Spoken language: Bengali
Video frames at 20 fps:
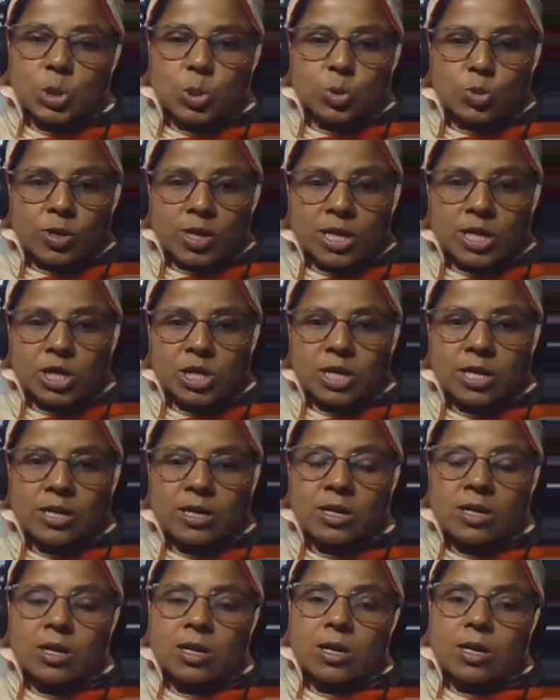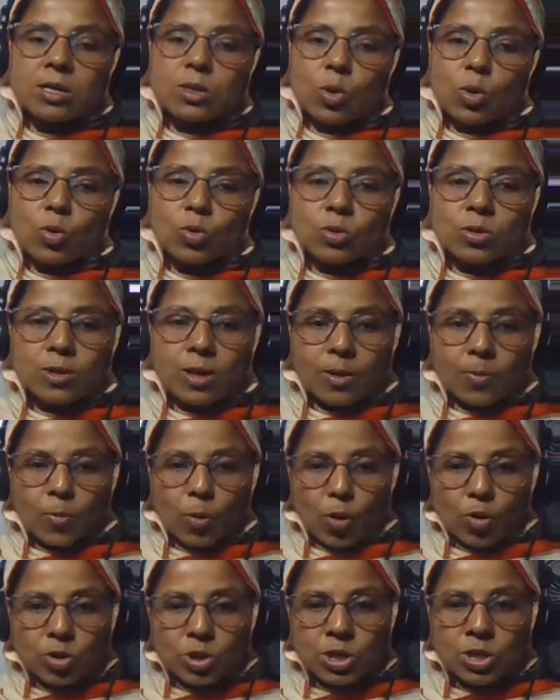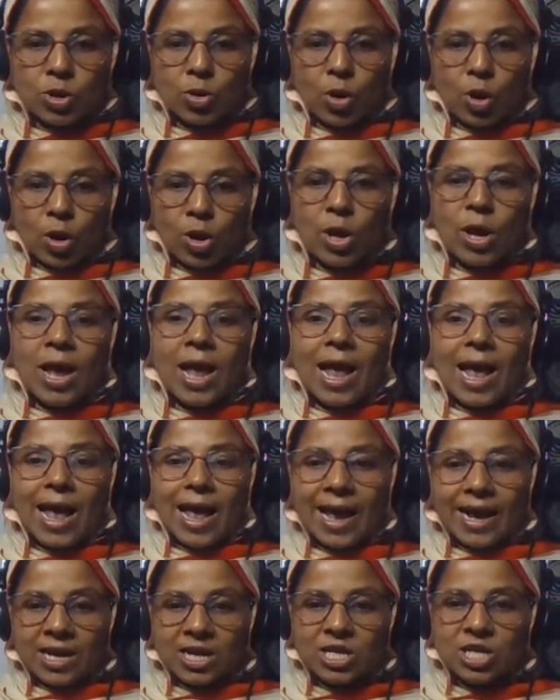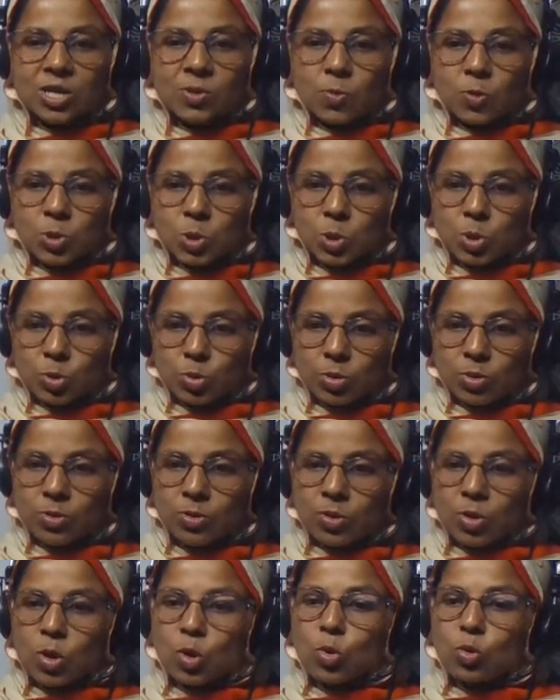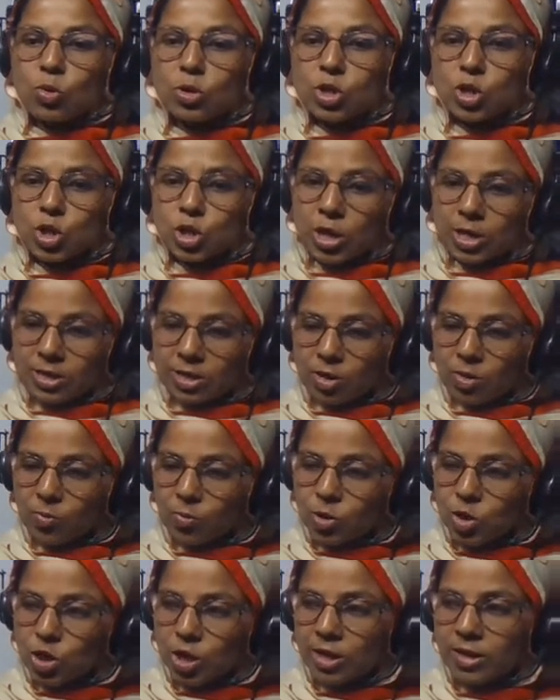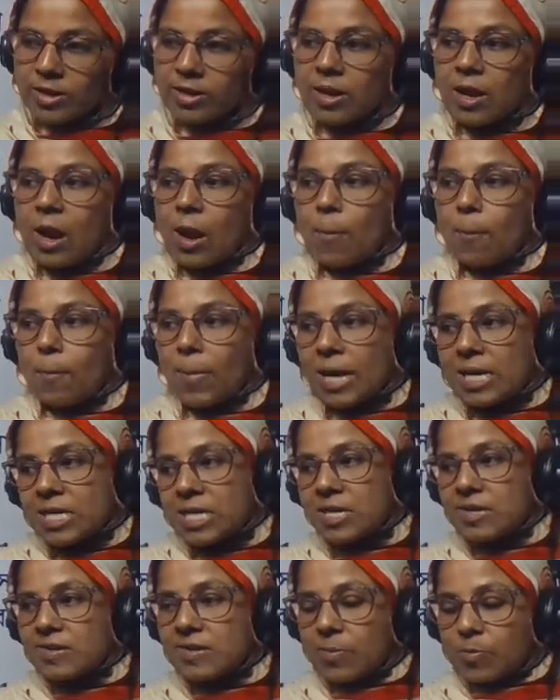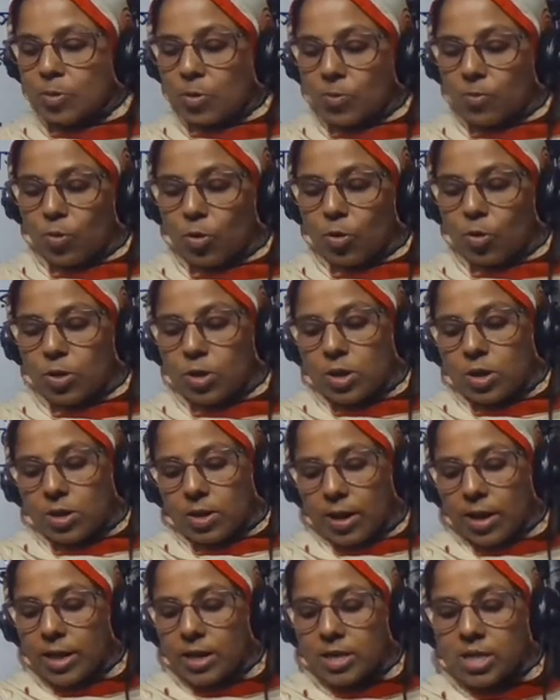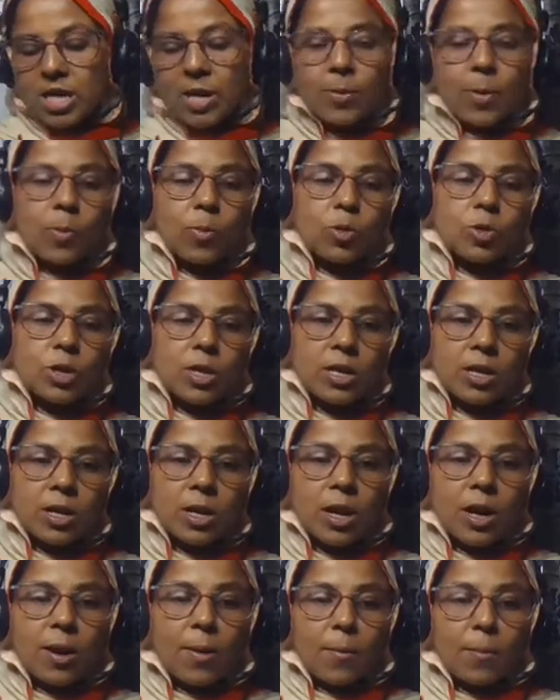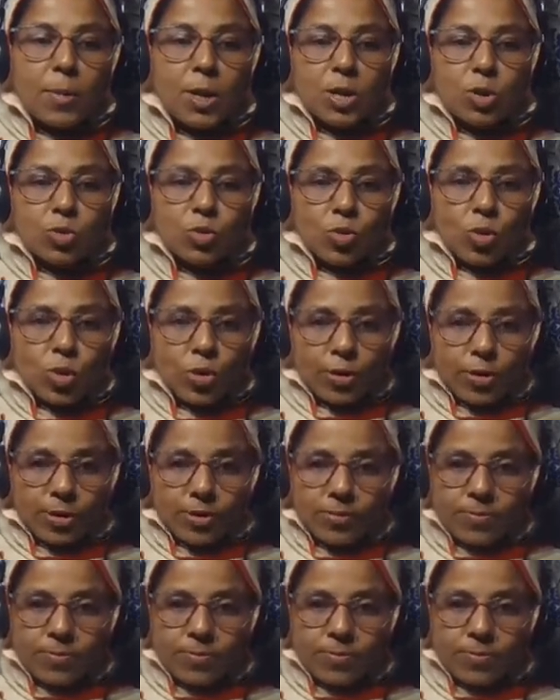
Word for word: ছুটে আসেন তখন তার বয়স ছিল একাশি বছর উনিশশো সালের পাঁচই সেপ্টেম্বর এই সেবাব্রতির মৃত্যু হয়